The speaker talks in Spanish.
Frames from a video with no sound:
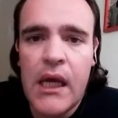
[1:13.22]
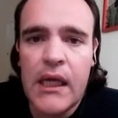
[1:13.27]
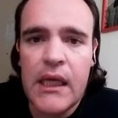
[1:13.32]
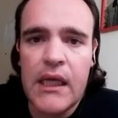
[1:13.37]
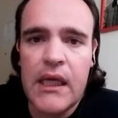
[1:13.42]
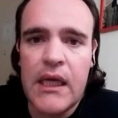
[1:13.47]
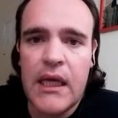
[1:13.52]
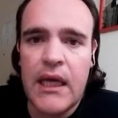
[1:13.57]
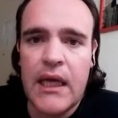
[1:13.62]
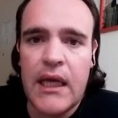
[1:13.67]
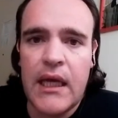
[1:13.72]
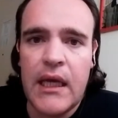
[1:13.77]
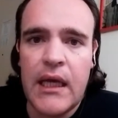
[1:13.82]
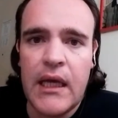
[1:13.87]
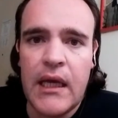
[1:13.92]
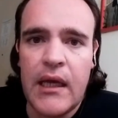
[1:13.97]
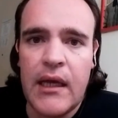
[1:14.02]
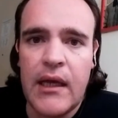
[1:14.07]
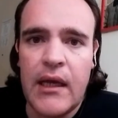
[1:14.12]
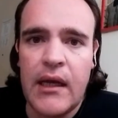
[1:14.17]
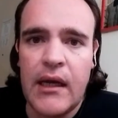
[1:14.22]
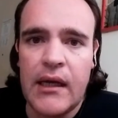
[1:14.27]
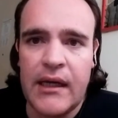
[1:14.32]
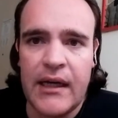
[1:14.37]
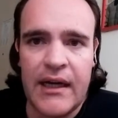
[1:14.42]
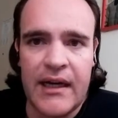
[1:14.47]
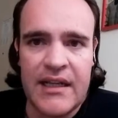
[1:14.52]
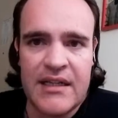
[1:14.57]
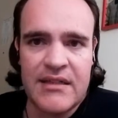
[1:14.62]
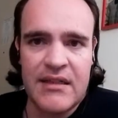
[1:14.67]
y eh,
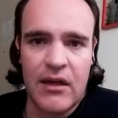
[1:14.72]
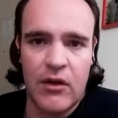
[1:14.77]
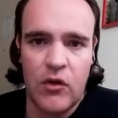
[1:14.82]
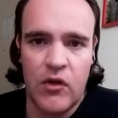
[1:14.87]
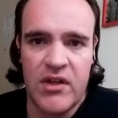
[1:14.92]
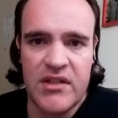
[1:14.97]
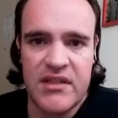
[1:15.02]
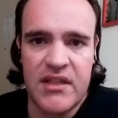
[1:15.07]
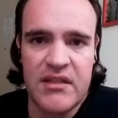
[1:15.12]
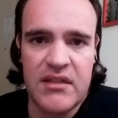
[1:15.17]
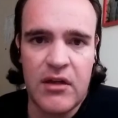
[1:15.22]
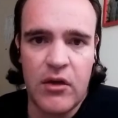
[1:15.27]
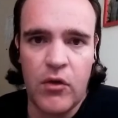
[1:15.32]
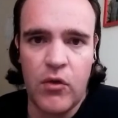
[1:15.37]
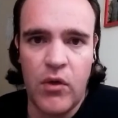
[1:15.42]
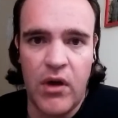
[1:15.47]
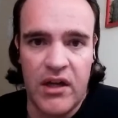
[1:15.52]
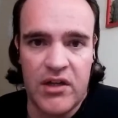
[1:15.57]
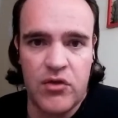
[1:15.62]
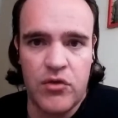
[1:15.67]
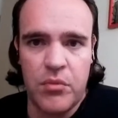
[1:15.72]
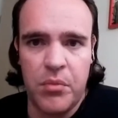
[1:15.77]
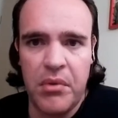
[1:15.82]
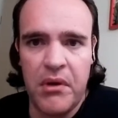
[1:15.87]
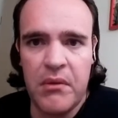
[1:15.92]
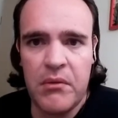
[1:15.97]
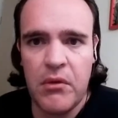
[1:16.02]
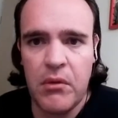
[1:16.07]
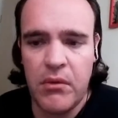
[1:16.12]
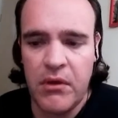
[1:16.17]
regresa con este circo a su
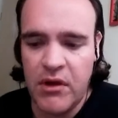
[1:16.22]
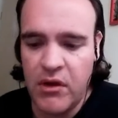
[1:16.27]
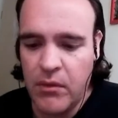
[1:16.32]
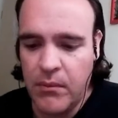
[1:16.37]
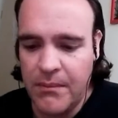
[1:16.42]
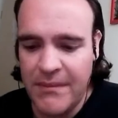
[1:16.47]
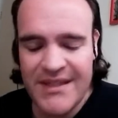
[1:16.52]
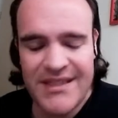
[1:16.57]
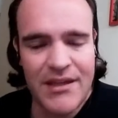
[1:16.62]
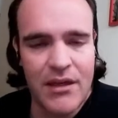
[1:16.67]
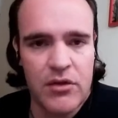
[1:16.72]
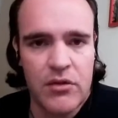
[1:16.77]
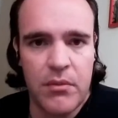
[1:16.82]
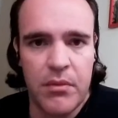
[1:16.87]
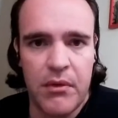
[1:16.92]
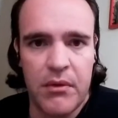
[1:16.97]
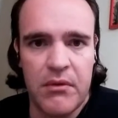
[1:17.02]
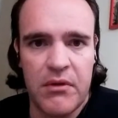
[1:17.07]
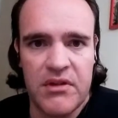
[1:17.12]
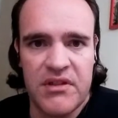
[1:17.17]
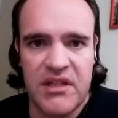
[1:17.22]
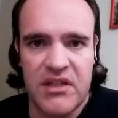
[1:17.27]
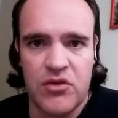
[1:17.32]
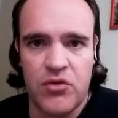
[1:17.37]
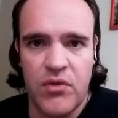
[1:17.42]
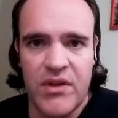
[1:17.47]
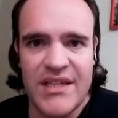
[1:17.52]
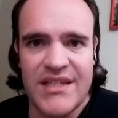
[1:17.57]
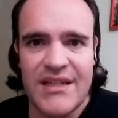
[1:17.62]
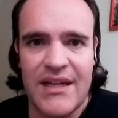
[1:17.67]
pueblo, bueno, más que a su pueblo, es a
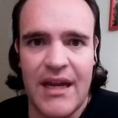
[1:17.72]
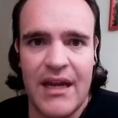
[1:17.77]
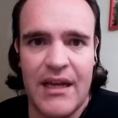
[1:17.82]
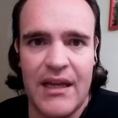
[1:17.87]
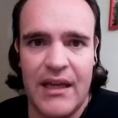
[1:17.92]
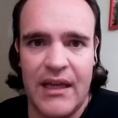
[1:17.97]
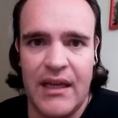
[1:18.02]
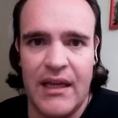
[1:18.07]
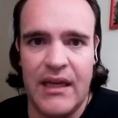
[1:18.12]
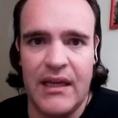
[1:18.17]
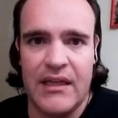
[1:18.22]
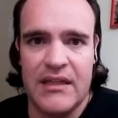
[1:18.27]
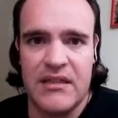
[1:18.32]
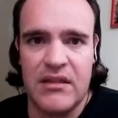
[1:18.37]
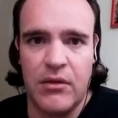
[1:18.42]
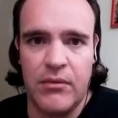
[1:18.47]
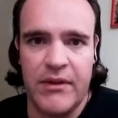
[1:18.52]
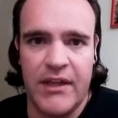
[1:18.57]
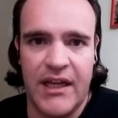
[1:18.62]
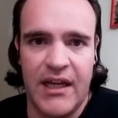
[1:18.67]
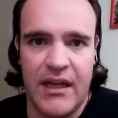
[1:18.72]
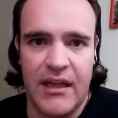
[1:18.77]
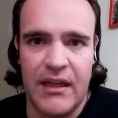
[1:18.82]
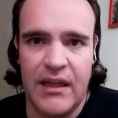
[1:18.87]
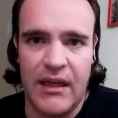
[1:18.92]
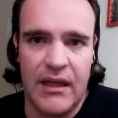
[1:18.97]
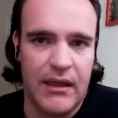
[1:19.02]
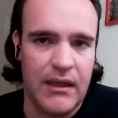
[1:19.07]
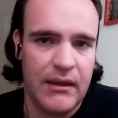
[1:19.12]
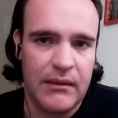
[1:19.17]
su isla, eh, que está
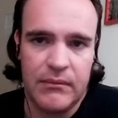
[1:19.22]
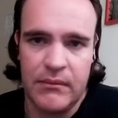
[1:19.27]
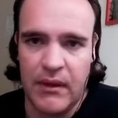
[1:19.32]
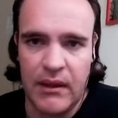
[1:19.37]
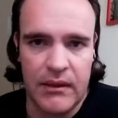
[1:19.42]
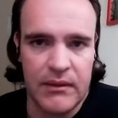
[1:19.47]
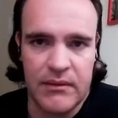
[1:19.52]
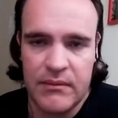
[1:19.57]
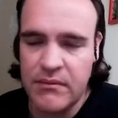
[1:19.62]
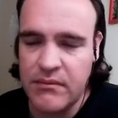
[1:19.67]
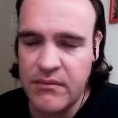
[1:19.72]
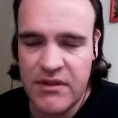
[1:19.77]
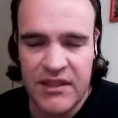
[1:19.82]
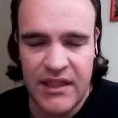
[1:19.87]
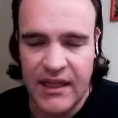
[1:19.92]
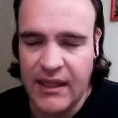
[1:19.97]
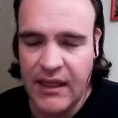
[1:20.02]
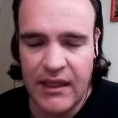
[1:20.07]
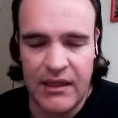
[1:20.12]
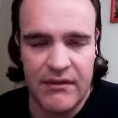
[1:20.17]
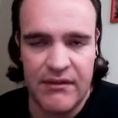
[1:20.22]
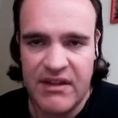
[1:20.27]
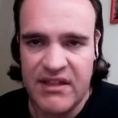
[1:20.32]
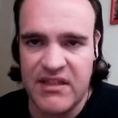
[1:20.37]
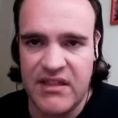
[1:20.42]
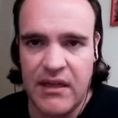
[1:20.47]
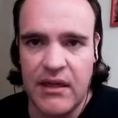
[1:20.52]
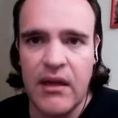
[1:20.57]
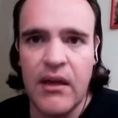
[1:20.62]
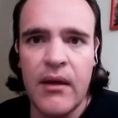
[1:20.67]
ubicada ah, cerca de
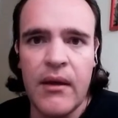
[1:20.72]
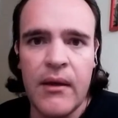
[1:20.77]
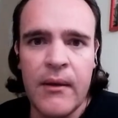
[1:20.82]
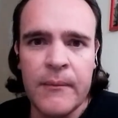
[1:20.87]
Brasil.